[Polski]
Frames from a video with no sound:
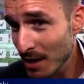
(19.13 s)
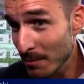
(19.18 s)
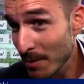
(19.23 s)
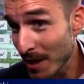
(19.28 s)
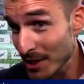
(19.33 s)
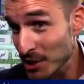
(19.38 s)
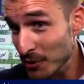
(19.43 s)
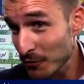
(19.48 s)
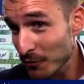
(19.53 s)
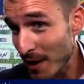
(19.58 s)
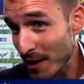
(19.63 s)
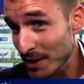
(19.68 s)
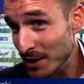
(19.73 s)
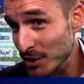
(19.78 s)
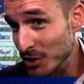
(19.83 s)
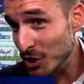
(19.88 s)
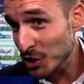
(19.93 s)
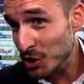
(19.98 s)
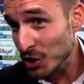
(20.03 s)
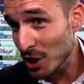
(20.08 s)
Bardzo
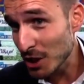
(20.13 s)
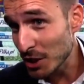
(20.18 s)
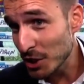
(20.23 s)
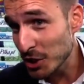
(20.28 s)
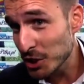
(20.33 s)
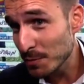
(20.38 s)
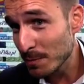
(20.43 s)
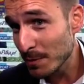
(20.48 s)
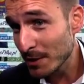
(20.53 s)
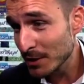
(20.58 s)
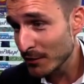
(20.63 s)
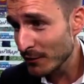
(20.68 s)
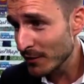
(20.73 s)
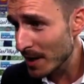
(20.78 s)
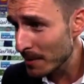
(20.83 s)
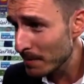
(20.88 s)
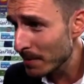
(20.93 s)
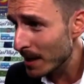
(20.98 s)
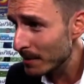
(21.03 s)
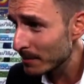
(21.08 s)
fajnie, że strzeliliśmy
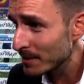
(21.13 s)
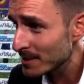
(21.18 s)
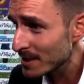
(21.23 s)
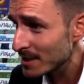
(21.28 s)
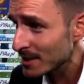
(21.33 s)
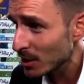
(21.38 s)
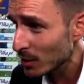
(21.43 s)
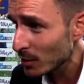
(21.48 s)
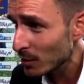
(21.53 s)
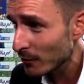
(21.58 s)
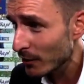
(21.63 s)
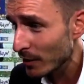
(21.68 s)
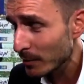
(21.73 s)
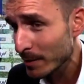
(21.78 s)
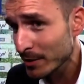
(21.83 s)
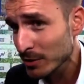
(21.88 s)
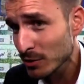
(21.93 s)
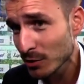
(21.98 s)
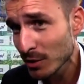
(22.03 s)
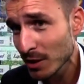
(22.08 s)
dwie bramki ze stałego
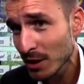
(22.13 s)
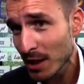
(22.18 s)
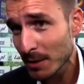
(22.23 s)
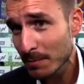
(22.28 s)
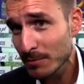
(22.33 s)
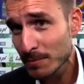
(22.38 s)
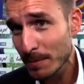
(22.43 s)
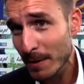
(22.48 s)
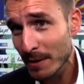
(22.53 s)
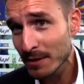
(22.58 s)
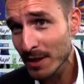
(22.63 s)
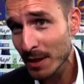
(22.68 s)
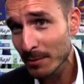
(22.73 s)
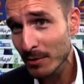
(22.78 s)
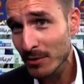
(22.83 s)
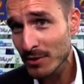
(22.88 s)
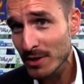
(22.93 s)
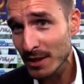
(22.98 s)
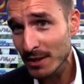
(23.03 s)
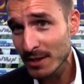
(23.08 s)
fragmentu gry. Jak
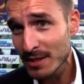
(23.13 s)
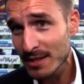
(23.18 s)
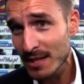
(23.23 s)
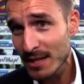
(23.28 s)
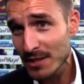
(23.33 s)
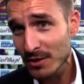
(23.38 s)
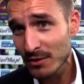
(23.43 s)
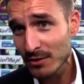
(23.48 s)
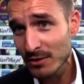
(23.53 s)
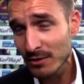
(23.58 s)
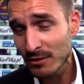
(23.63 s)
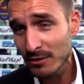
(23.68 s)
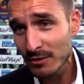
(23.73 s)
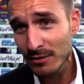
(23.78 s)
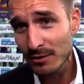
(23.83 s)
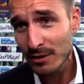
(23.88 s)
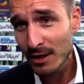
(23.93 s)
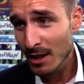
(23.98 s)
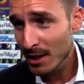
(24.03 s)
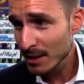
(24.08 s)
pamiętamy ostatni sezon,
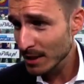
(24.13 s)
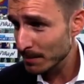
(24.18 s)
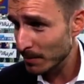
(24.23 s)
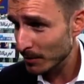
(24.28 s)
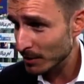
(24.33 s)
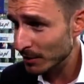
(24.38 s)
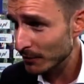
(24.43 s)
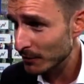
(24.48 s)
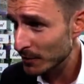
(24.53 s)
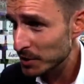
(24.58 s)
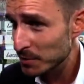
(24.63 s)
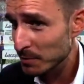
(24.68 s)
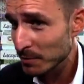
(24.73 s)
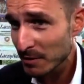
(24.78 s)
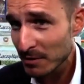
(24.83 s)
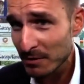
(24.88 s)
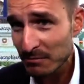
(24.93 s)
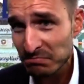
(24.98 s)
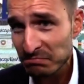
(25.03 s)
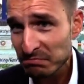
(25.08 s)
to nie
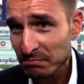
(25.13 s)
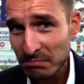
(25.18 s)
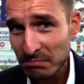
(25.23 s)
potrafiliśmy